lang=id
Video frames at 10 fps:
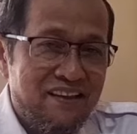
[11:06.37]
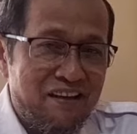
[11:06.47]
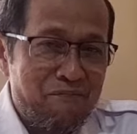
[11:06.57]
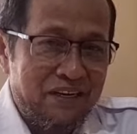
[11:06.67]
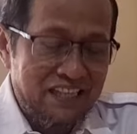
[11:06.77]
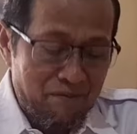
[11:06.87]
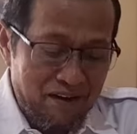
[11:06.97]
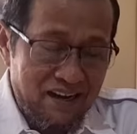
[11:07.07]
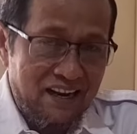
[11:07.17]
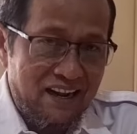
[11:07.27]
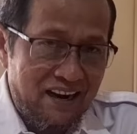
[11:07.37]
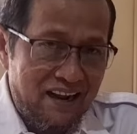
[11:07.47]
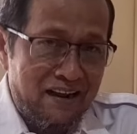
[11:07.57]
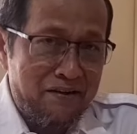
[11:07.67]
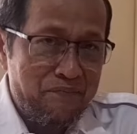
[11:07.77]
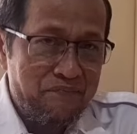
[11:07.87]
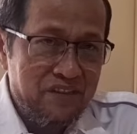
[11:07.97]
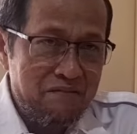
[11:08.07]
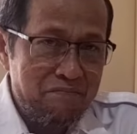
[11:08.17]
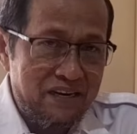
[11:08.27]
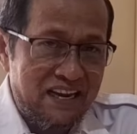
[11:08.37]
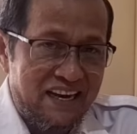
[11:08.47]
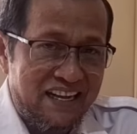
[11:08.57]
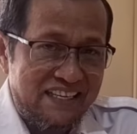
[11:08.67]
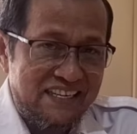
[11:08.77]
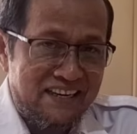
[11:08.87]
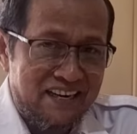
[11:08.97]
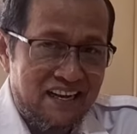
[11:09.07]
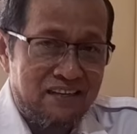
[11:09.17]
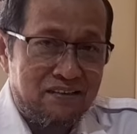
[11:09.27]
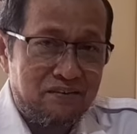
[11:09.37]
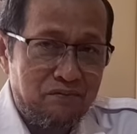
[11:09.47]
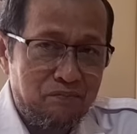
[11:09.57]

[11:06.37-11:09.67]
Yang pertama adalah Brigadir Jenderal